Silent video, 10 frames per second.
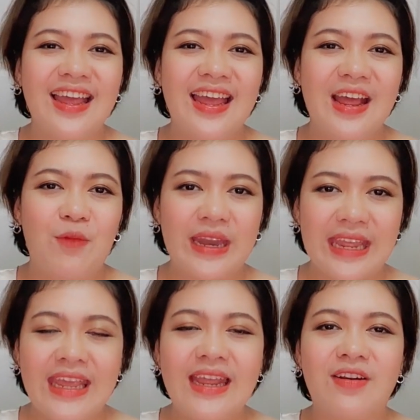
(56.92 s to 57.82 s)
วันนี้
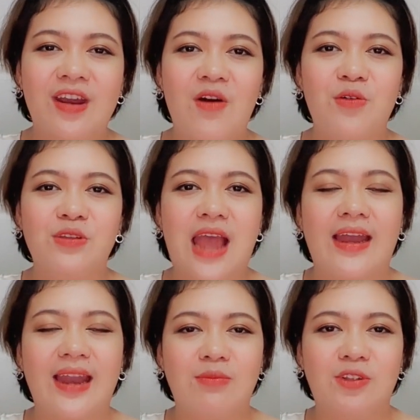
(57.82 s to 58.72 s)
เราจะ
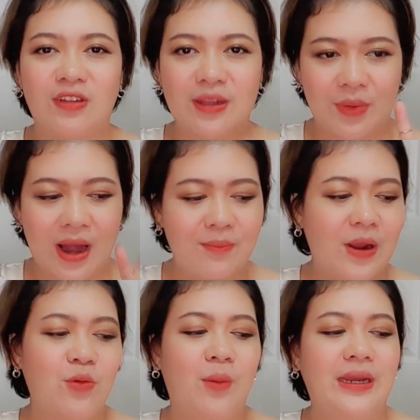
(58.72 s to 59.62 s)
นำสองสำรับมาร
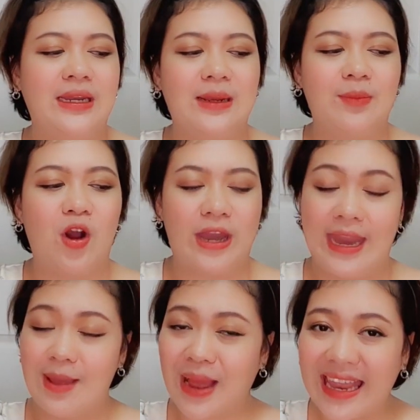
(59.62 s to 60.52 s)
วมเหมือนเดิมขอแนะ
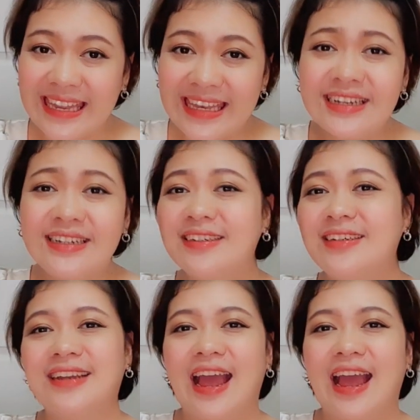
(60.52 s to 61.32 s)
นำไพ่นิดนึงนะคะ